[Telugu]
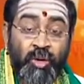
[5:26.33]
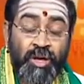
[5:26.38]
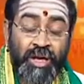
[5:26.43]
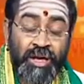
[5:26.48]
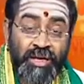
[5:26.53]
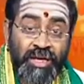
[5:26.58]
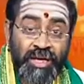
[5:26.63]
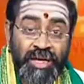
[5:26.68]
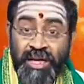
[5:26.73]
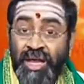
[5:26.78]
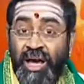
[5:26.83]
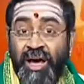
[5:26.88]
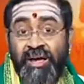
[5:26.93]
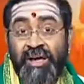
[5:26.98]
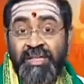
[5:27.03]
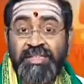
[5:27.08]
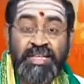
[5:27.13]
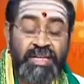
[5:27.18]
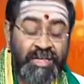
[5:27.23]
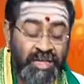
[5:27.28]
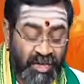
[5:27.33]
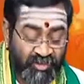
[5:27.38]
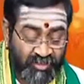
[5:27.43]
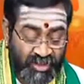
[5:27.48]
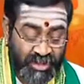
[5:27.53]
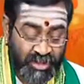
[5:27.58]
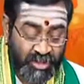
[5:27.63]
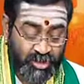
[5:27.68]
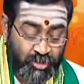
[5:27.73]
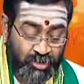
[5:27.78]
ఒక లీలా రచనగా
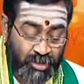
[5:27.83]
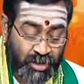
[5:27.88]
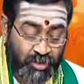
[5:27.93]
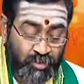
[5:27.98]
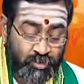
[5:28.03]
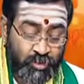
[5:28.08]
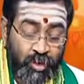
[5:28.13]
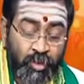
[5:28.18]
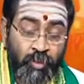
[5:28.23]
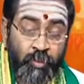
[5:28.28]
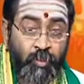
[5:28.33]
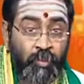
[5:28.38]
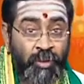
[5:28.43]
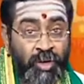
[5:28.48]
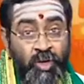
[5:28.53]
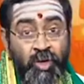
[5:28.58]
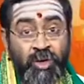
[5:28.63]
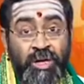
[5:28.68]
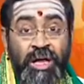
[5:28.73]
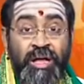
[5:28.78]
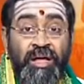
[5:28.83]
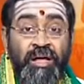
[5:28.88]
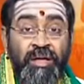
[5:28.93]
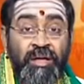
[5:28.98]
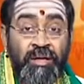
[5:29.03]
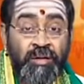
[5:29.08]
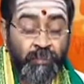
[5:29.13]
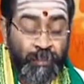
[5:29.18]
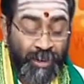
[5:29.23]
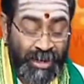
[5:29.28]
వర్ణిస్తున్నారు మరి ఒక
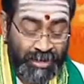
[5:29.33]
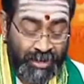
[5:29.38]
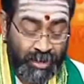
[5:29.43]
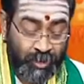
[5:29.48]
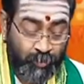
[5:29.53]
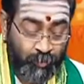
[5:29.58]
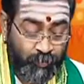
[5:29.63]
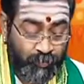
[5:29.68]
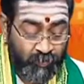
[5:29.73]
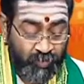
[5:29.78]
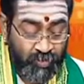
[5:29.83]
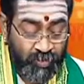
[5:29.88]
పాటలో